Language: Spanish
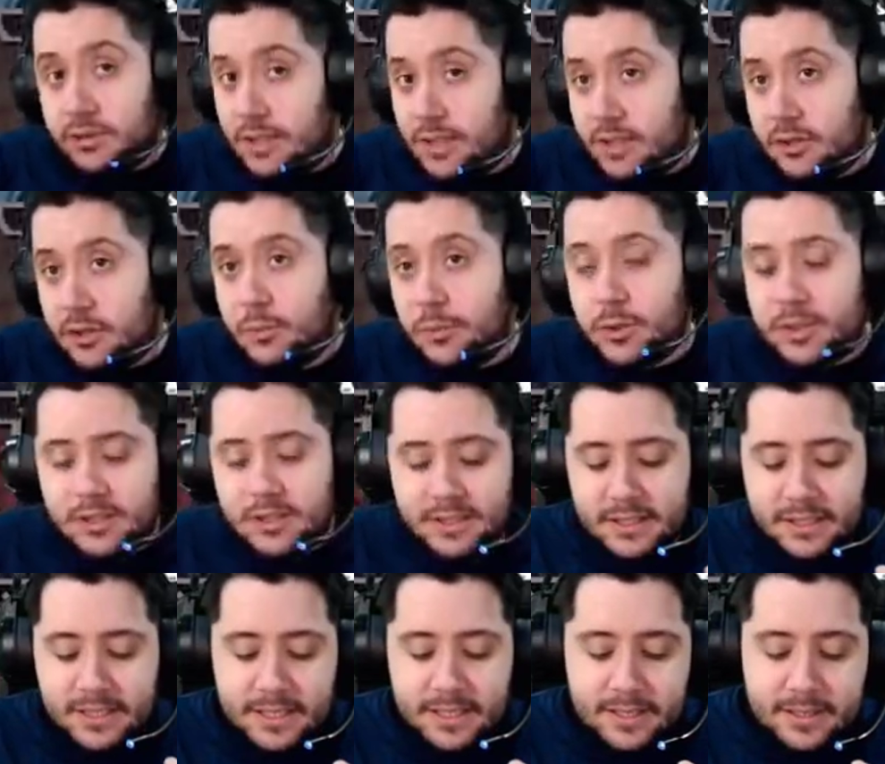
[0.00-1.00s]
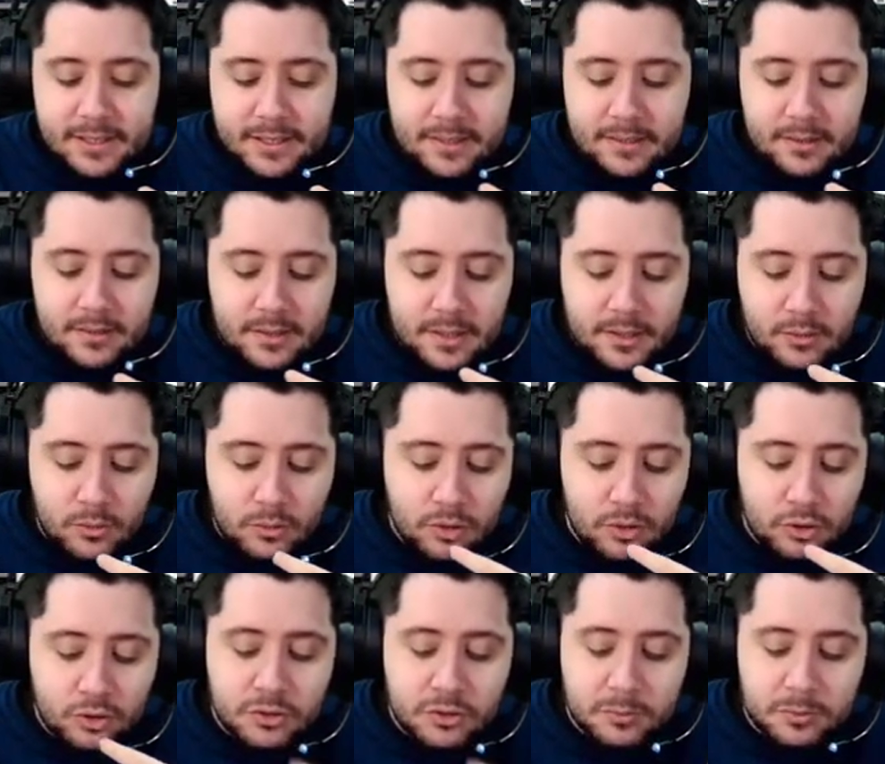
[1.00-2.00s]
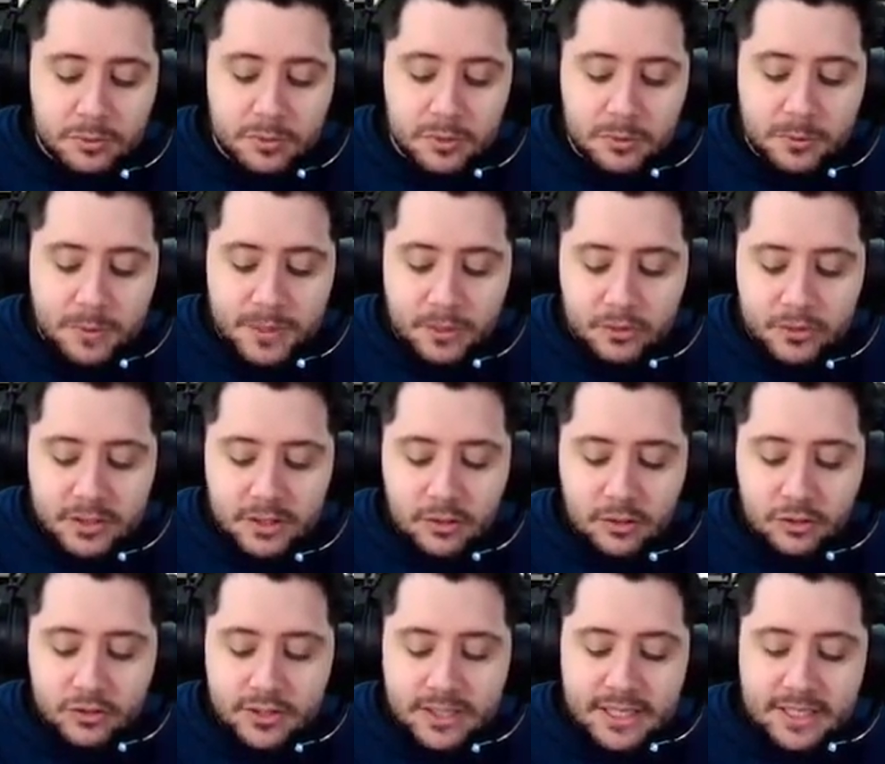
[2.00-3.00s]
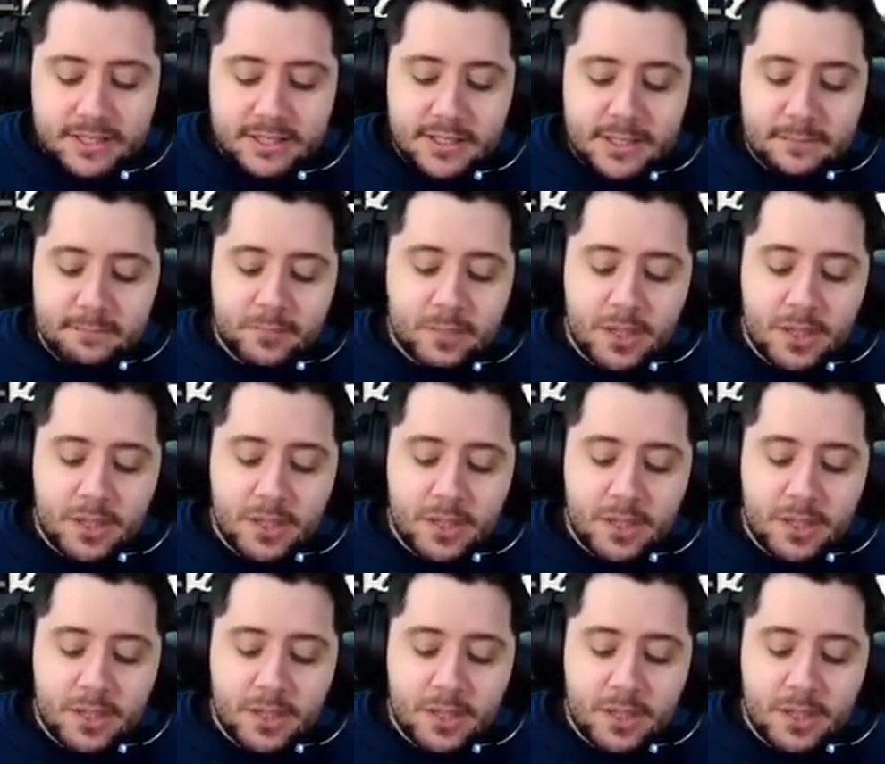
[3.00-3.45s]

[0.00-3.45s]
tal y como os enseñé en, uno de los últimos vídeos para conseguir los tickets,